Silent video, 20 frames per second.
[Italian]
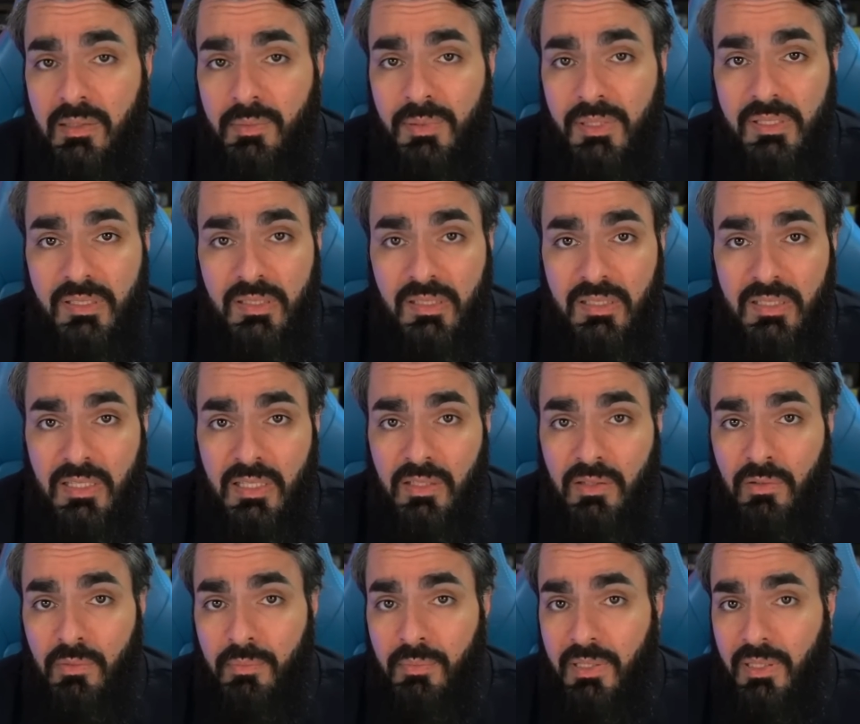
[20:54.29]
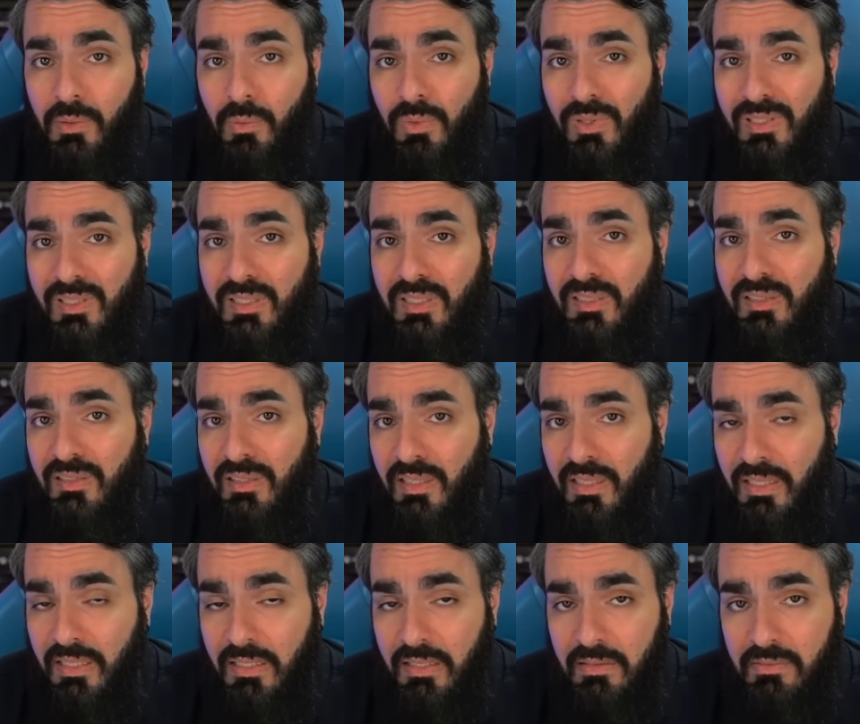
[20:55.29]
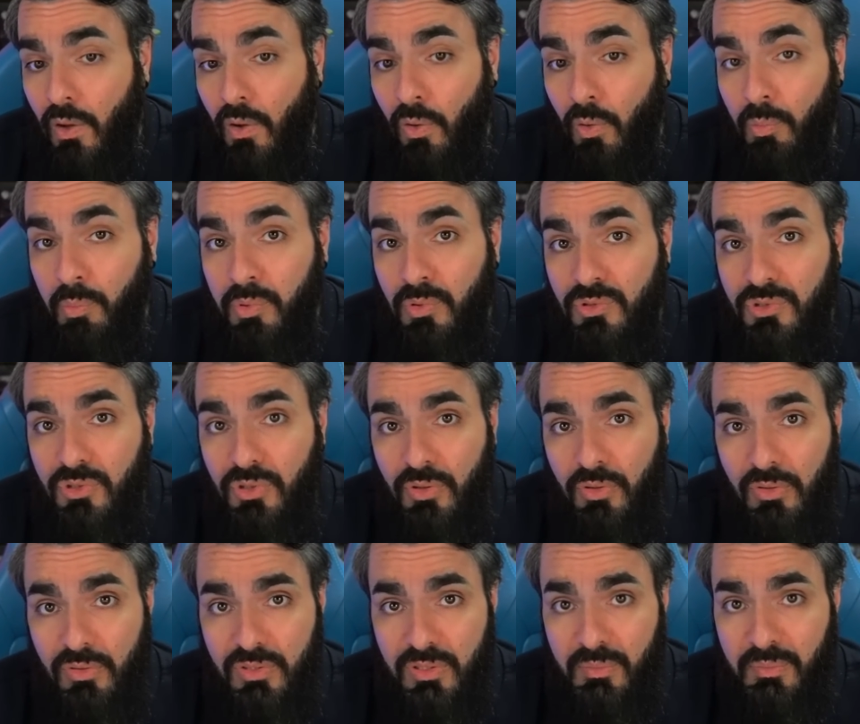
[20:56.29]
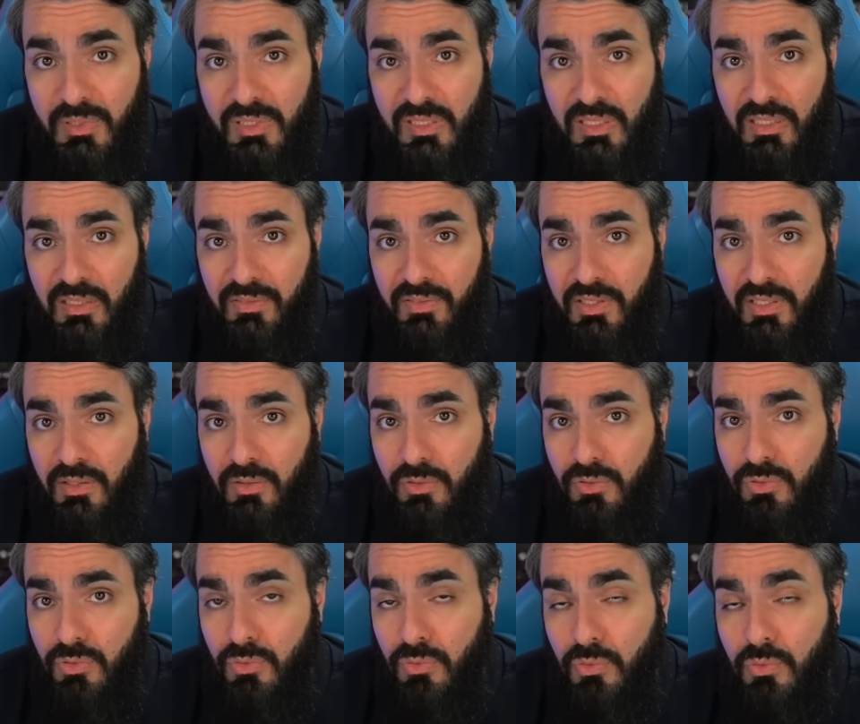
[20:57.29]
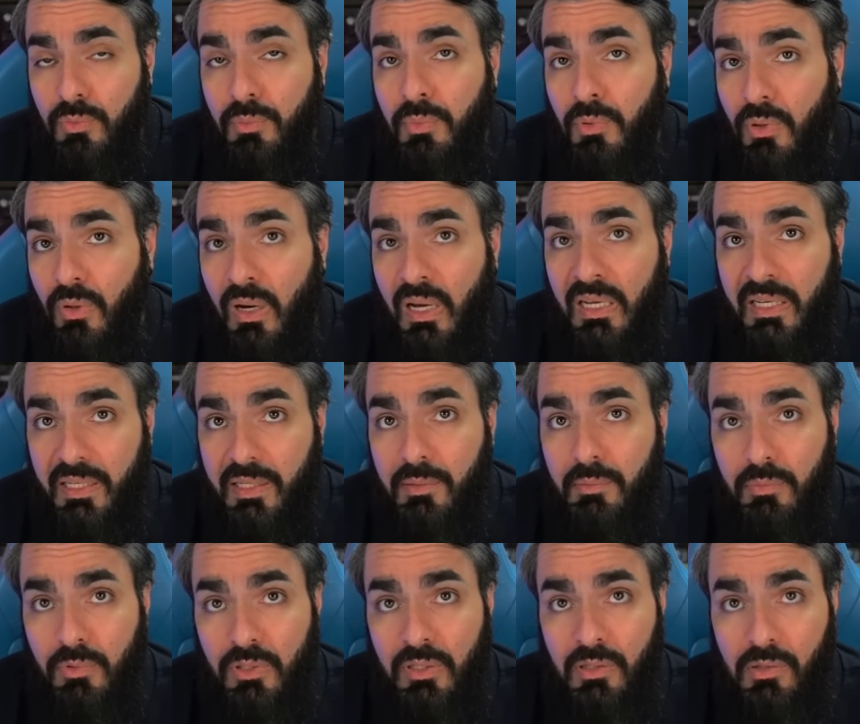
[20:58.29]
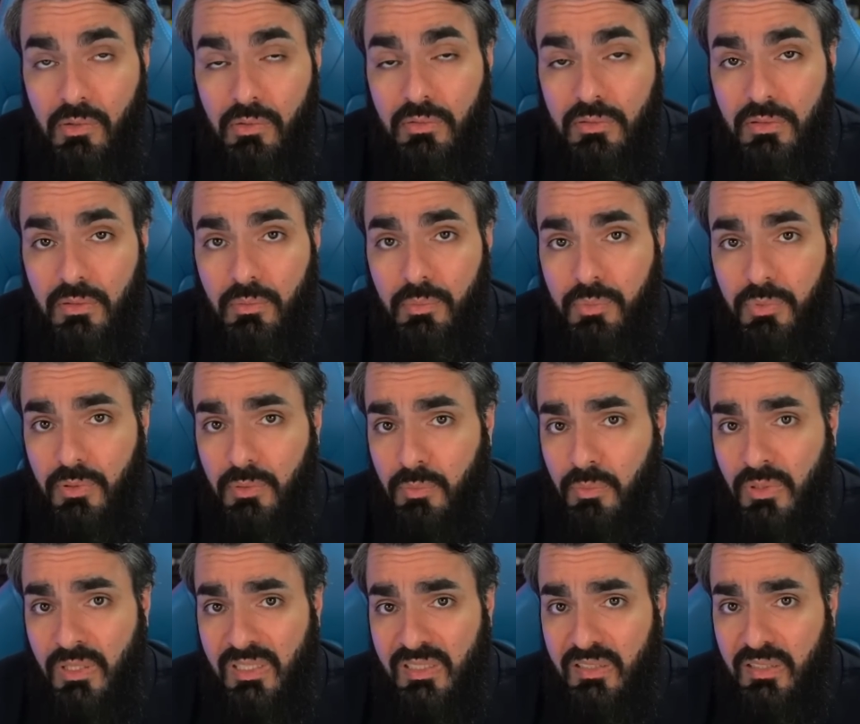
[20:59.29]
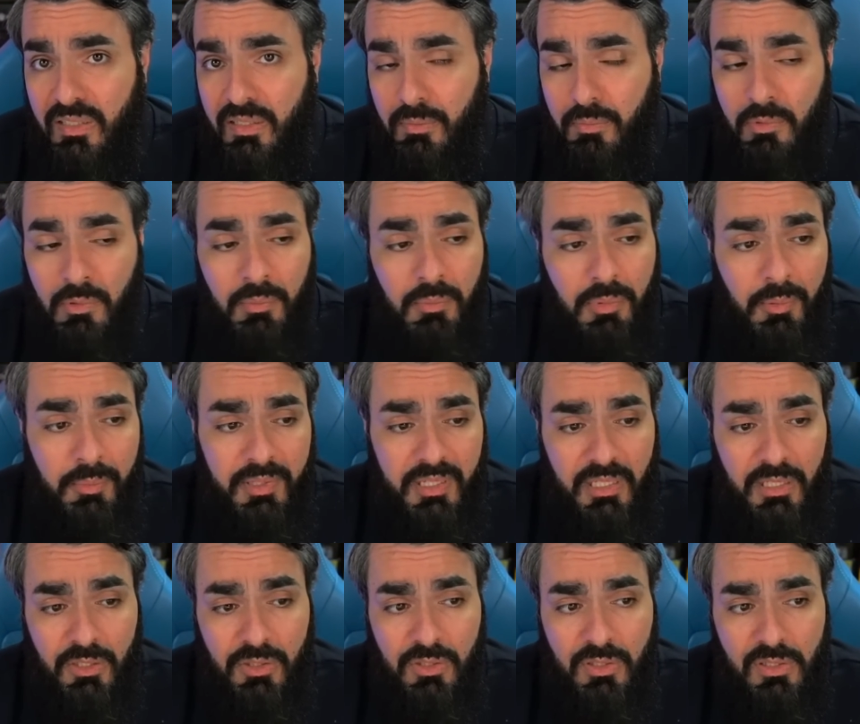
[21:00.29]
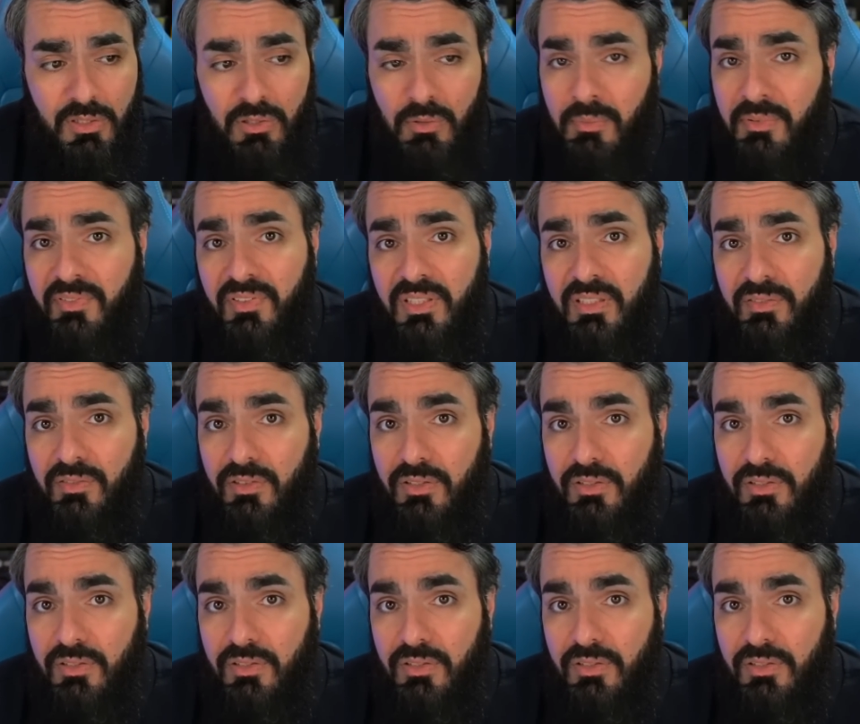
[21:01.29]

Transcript: per essere stati con me questa sera, o buongiorno se mi state vedendo su YouTube, o anche buonanotte, oppure buonasera, buon pomeriggio, insomma fate voi,